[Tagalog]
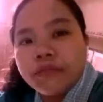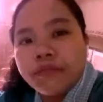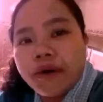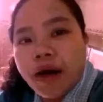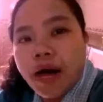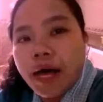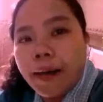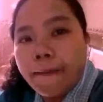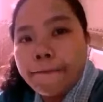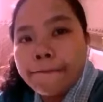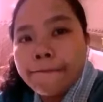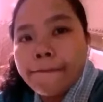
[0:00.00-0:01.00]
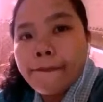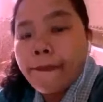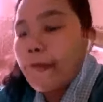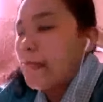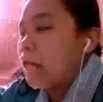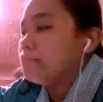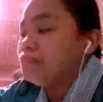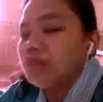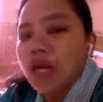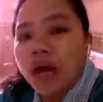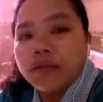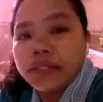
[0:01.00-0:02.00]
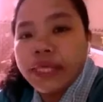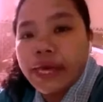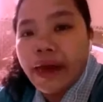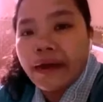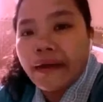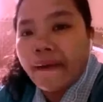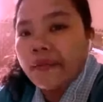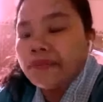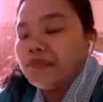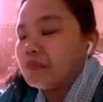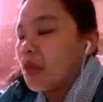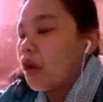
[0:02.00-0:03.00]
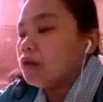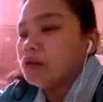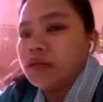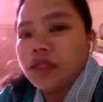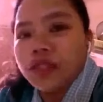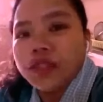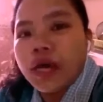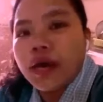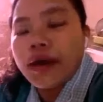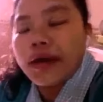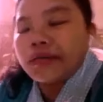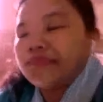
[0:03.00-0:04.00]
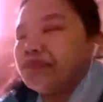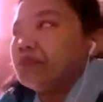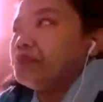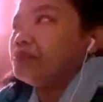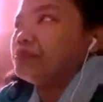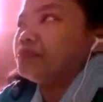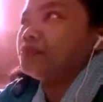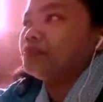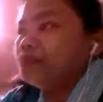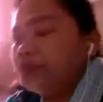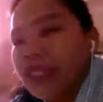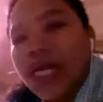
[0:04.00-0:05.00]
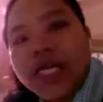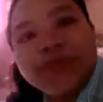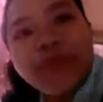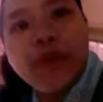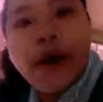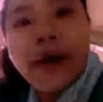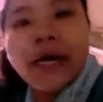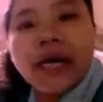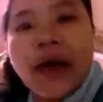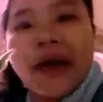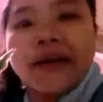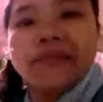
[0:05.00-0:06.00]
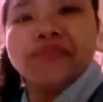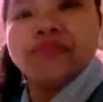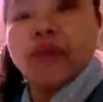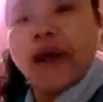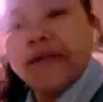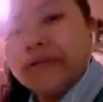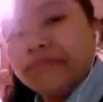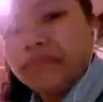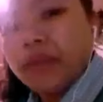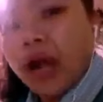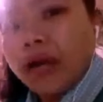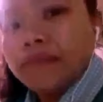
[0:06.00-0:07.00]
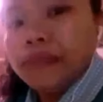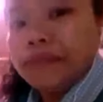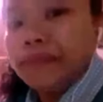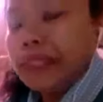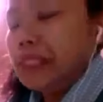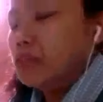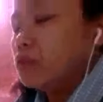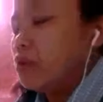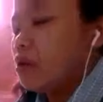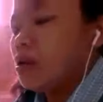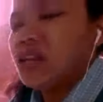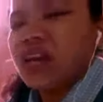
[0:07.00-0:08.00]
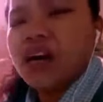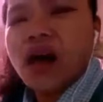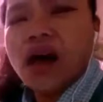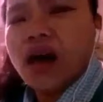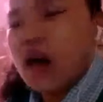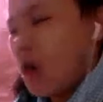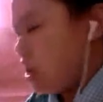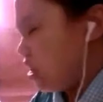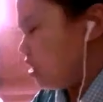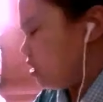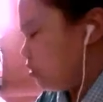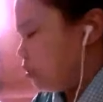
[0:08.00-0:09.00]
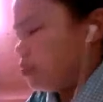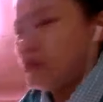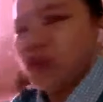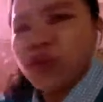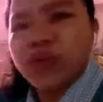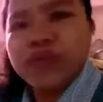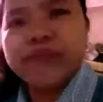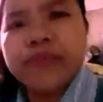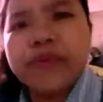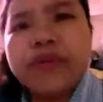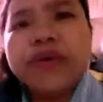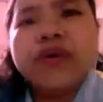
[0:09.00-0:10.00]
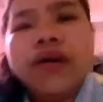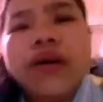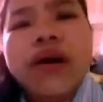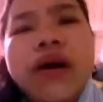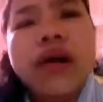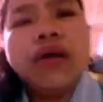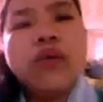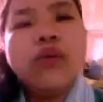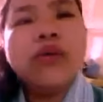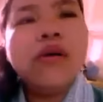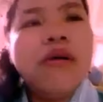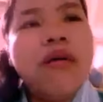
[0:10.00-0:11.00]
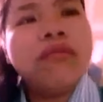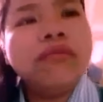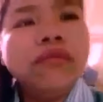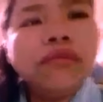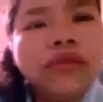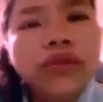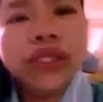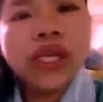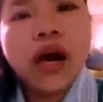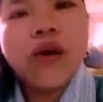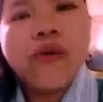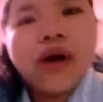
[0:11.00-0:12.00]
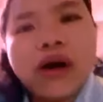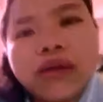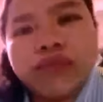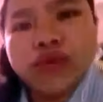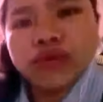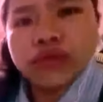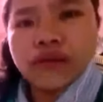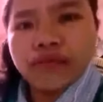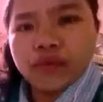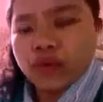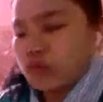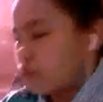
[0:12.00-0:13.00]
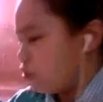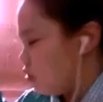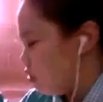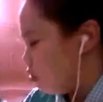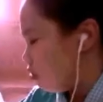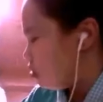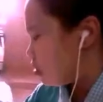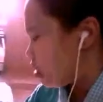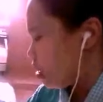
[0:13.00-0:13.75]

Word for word: Ito po ay kiyar sa Pinas po ay uh, pipino. Nakakangalay naman po itong, pi- no? Yung hinahawakan mo yung cellphone mo.